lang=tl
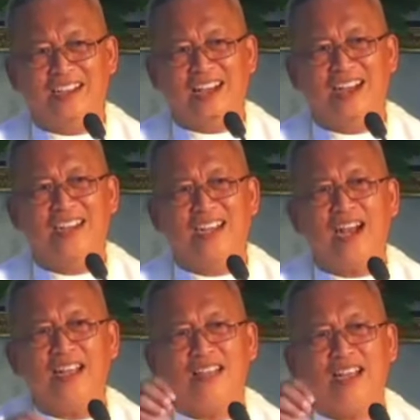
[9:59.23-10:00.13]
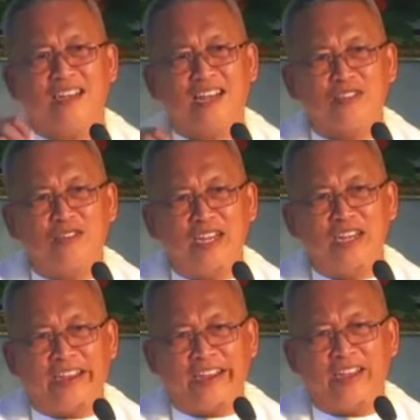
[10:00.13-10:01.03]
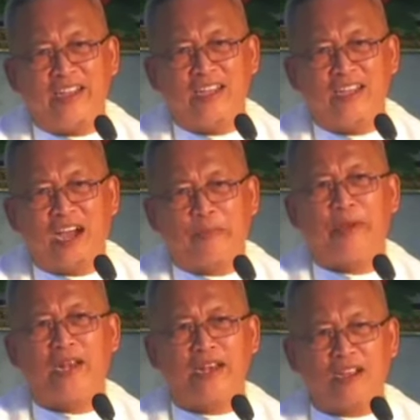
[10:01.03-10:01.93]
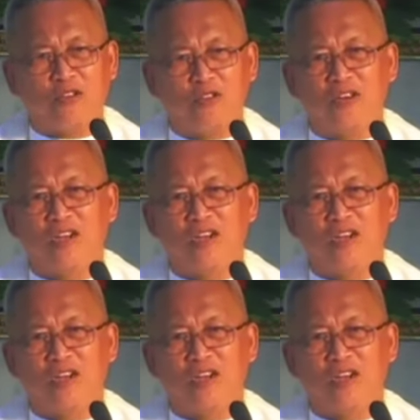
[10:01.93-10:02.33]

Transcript: ang naghatag nato dinhi apil nako